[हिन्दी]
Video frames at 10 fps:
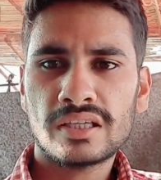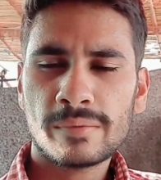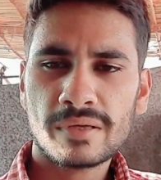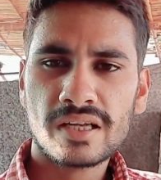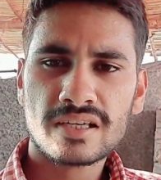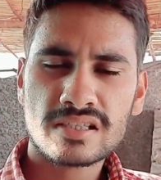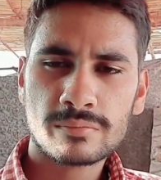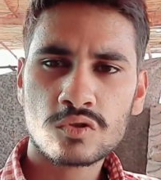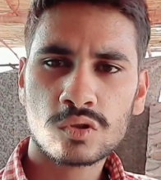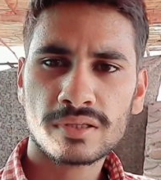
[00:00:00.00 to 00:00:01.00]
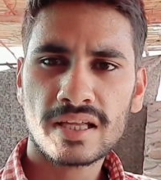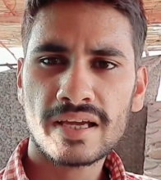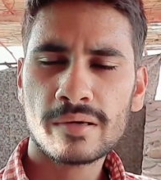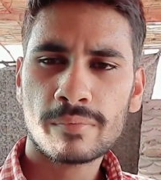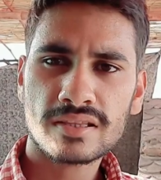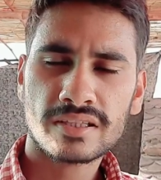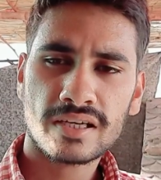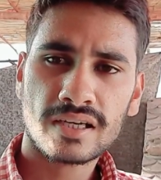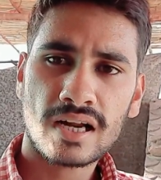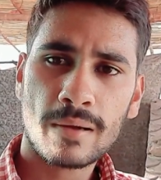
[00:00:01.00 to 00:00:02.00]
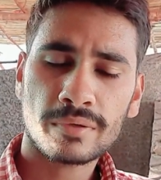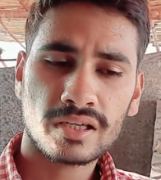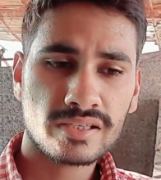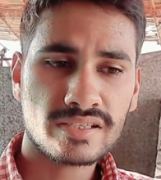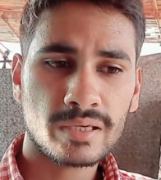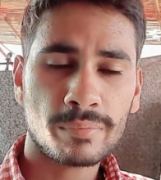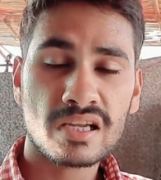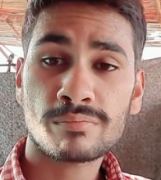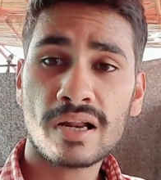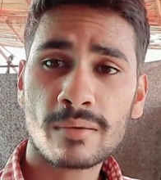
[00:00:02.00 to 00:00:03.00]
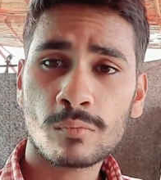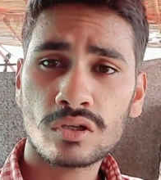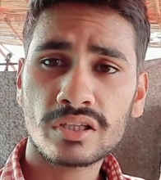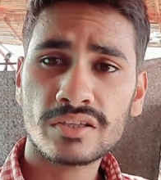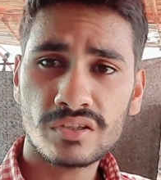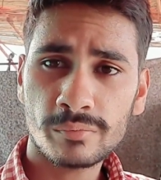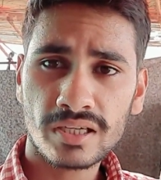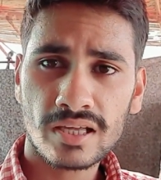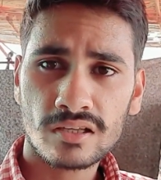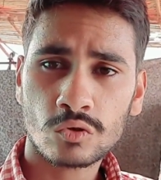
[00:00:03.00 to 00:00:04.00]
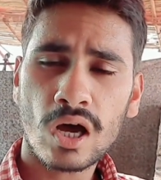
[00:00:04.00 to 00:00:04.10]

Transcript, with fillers: ये मैंने कस्टमर्स को बताया बात कि अगर आपके किसी के पास ब्लैक मॉडल की फ़ीमेल है